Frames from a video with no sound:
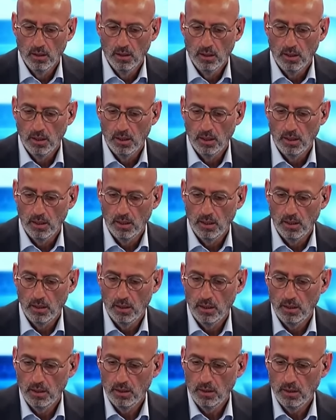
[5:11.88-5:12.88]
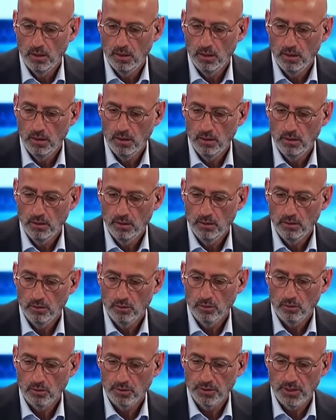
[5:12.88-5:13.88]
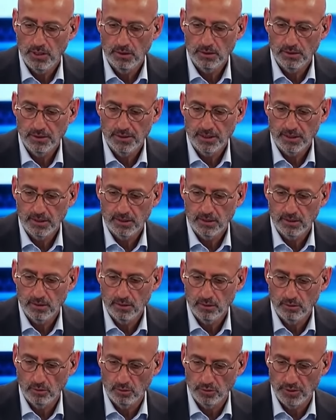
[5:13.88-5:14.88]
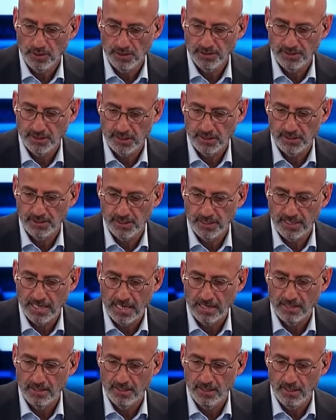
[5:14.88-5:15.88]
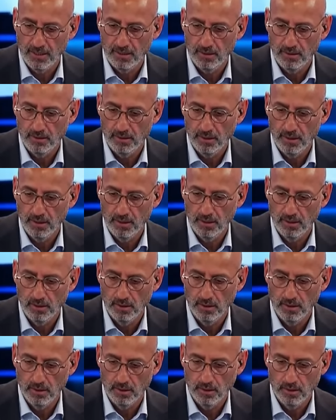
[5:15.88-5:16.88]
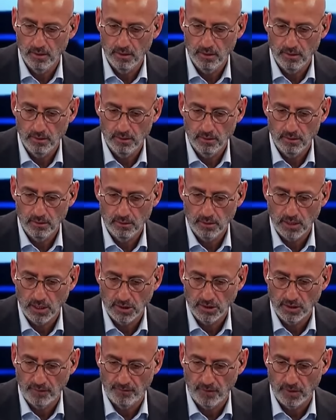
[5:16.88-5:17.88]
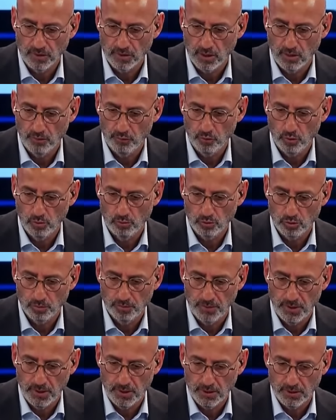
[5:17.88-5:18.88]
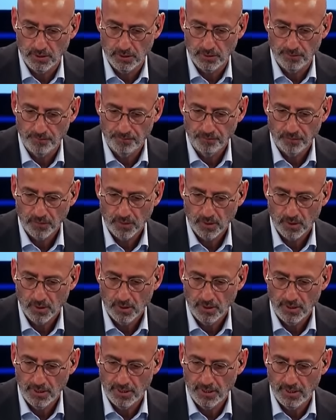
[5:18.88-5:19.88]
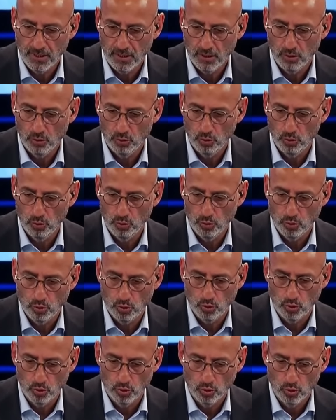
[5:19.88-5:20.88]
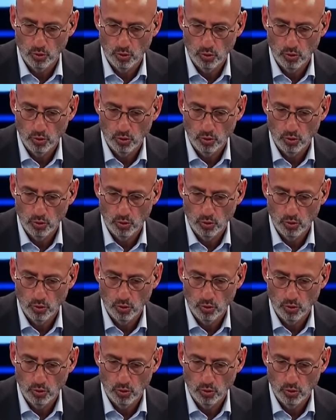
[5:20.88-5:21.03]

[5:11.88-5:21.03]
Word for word: Ee, 98 98'e geldi. Ee, kaç defa şampiyon olmuş? 1 2 3 Üç.